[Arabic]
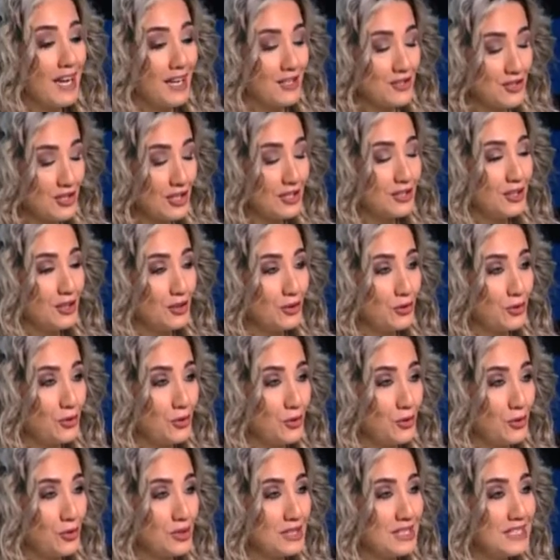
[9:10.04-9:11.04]
عن جد
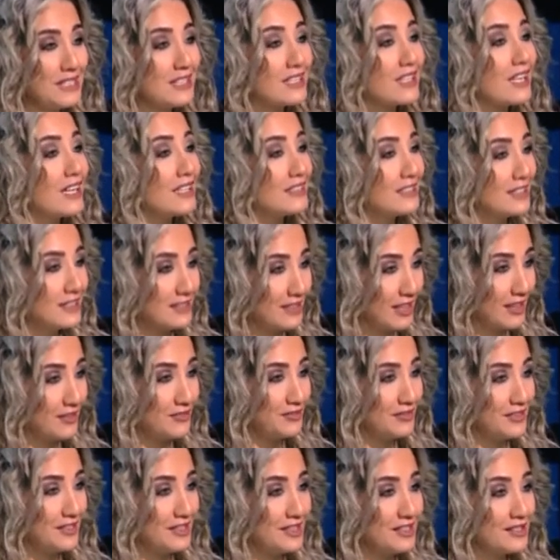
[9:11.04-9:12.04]
انه يصير قيد
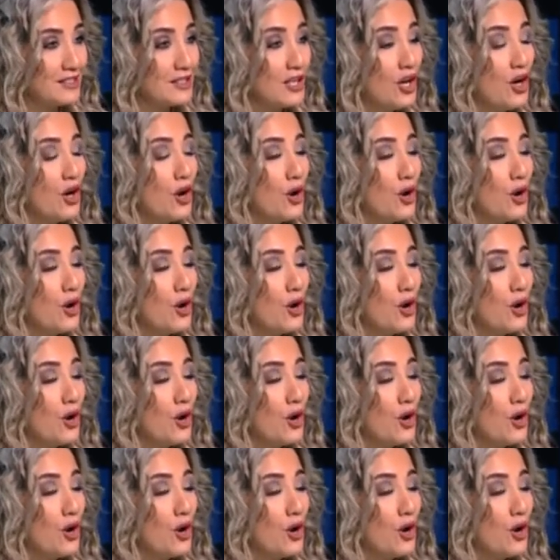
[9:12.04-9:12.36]
التنفيذ